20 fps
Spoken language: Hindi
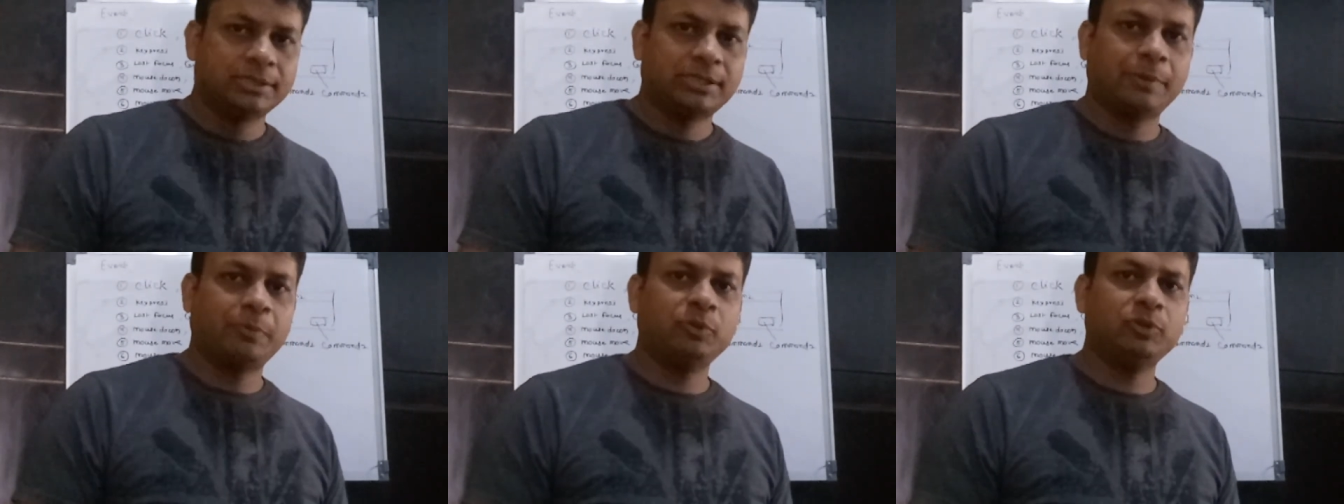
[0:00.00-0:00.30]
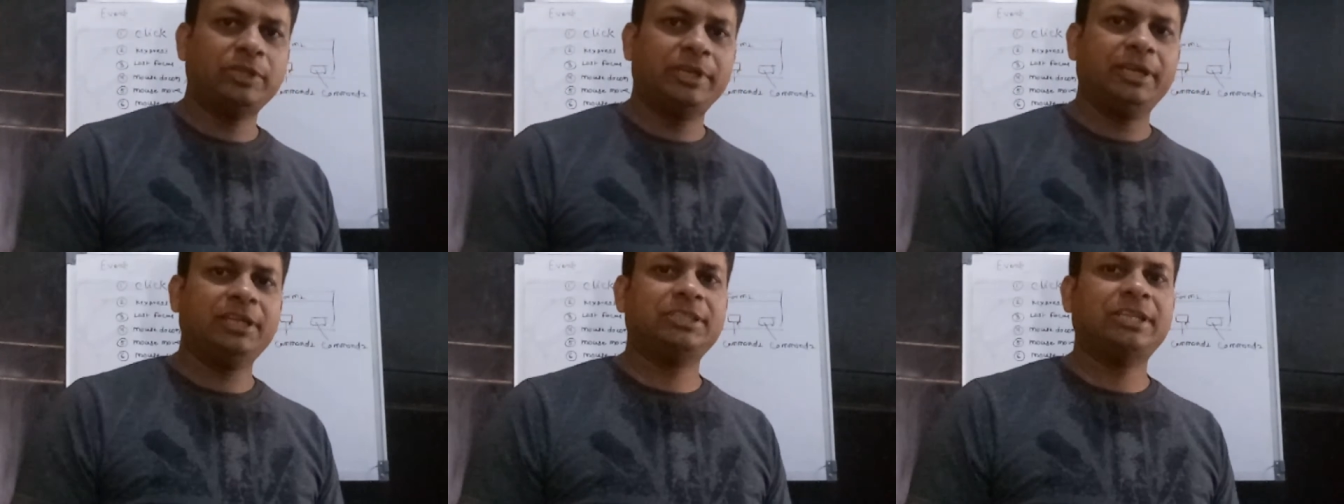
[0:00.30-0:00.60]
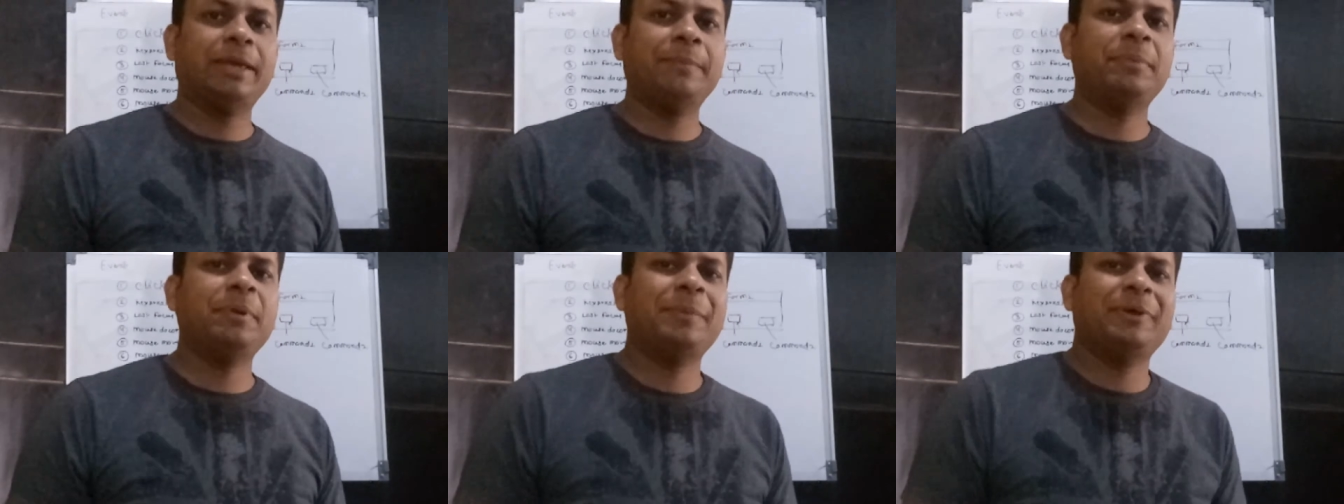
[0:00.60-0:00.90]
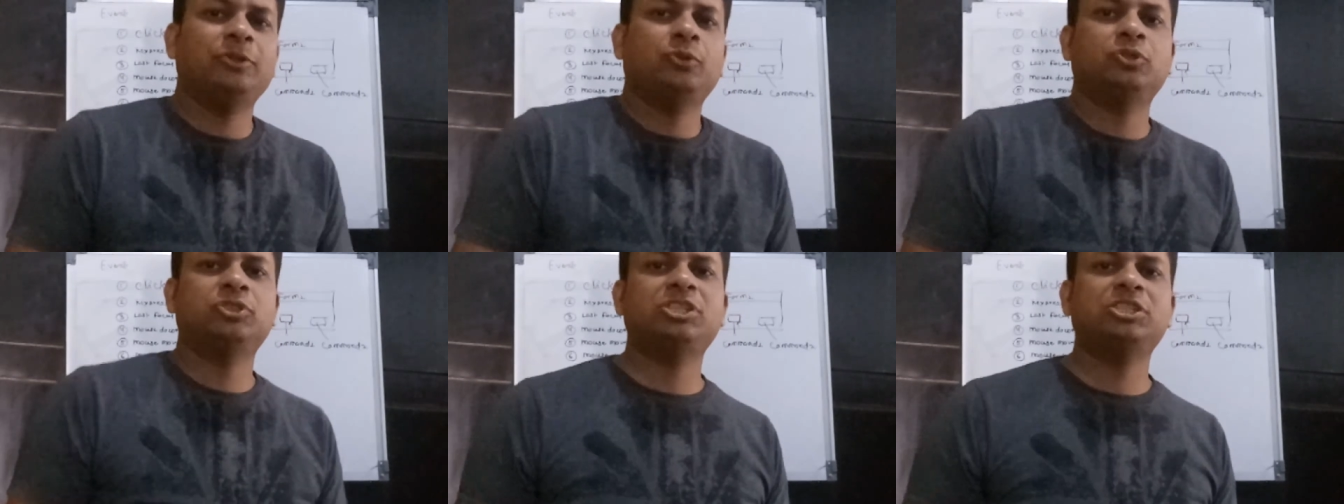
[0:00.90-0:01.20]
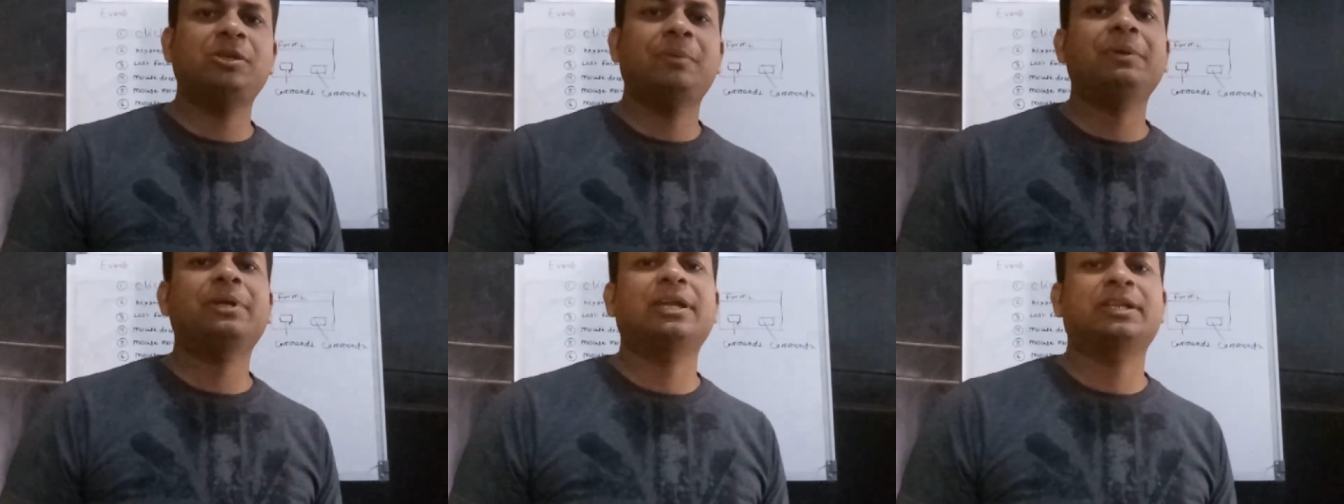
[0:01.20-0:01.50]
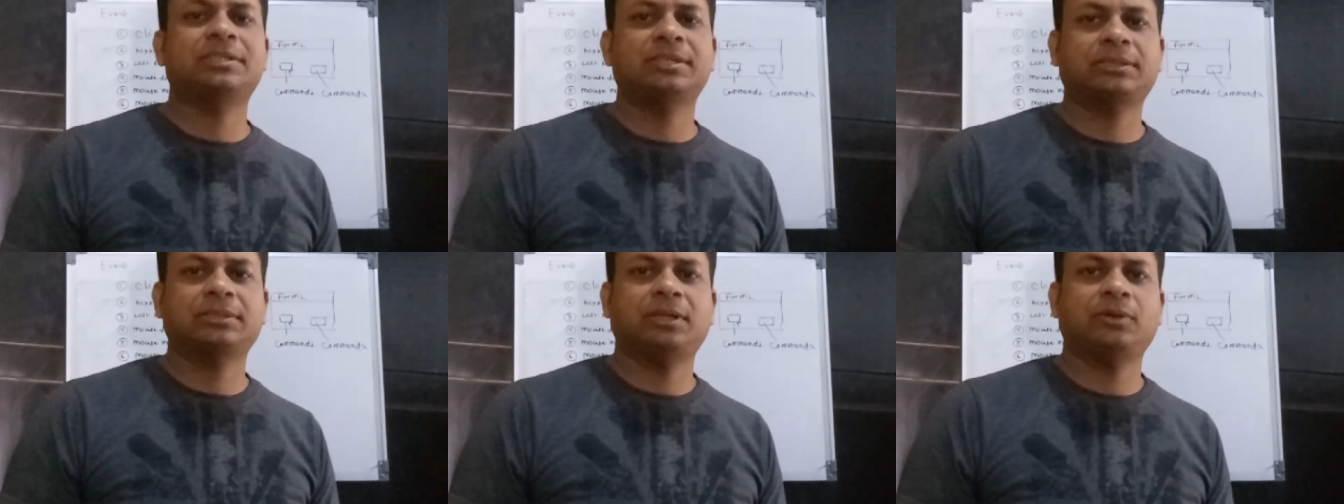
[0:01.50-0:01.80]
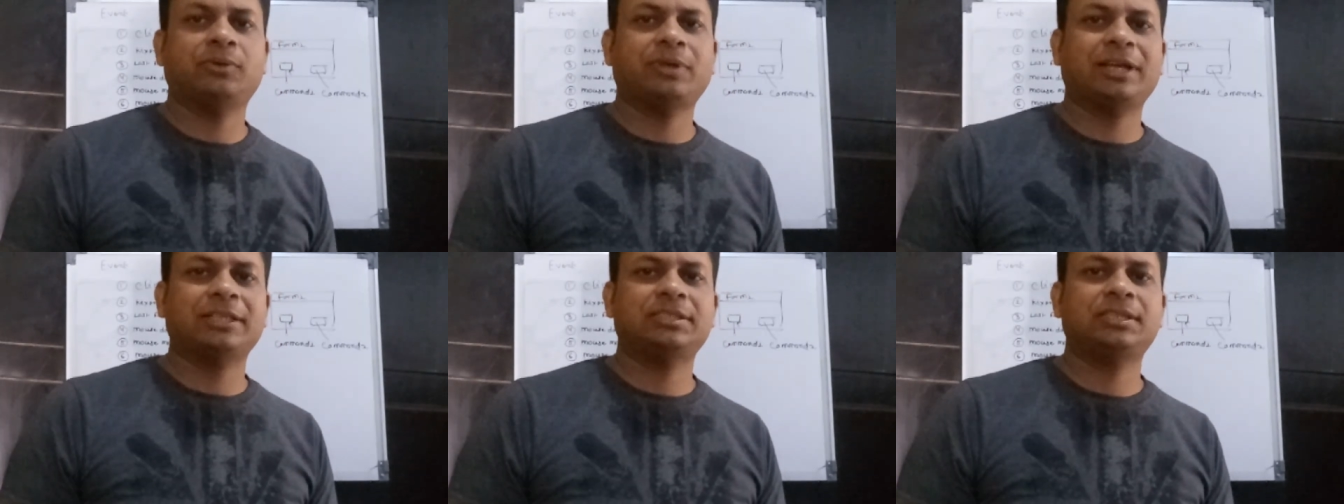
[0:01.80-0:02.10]
सपोज एक टाइम पे मैं दो चीजें भी कर
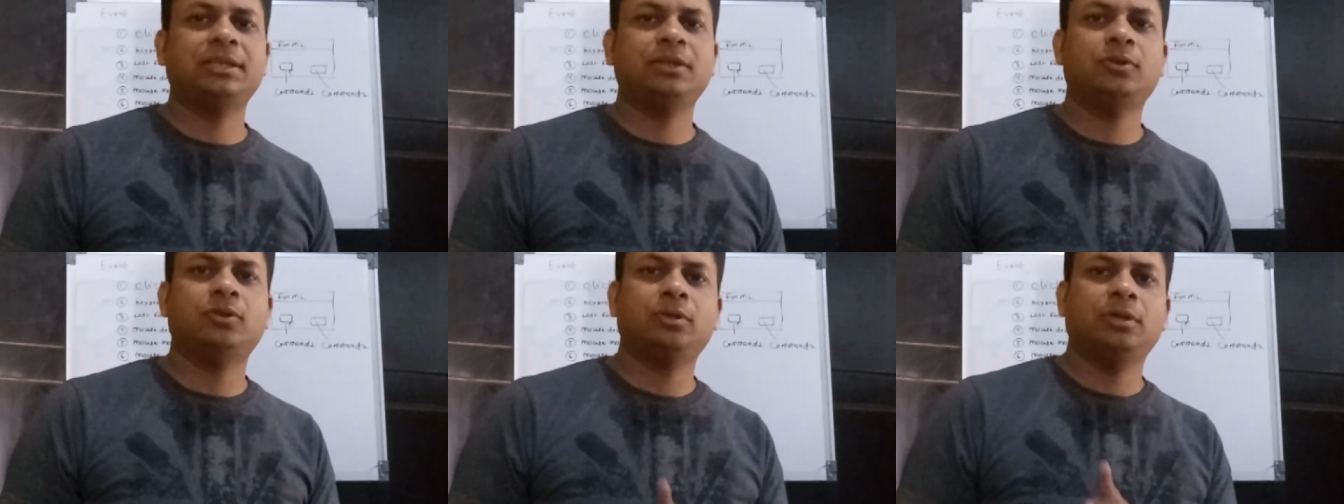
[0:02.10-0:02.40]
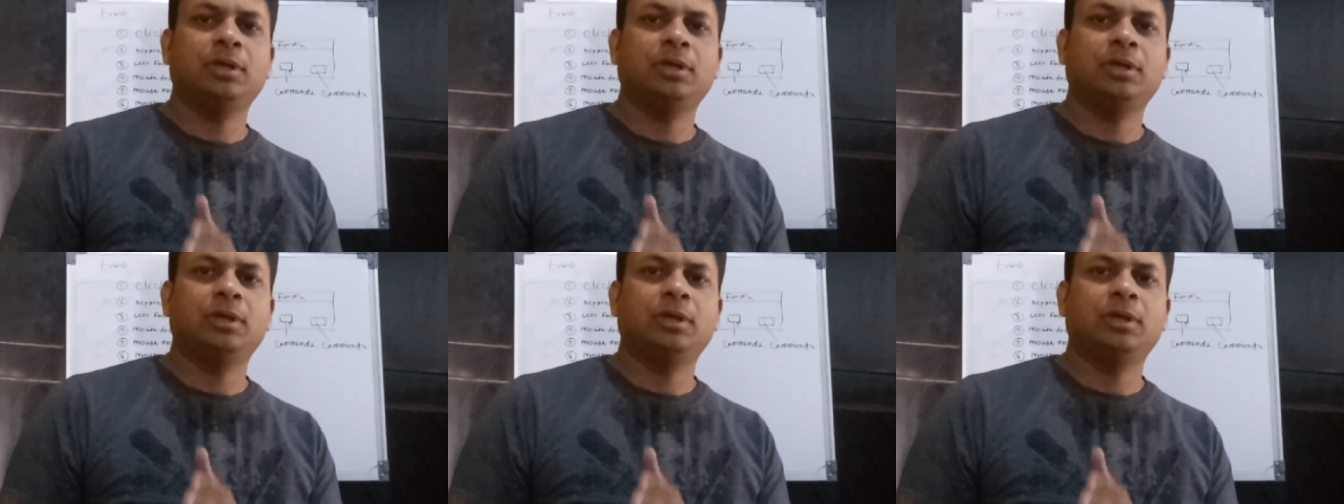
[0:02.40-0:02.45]
सकता हूँ कैसे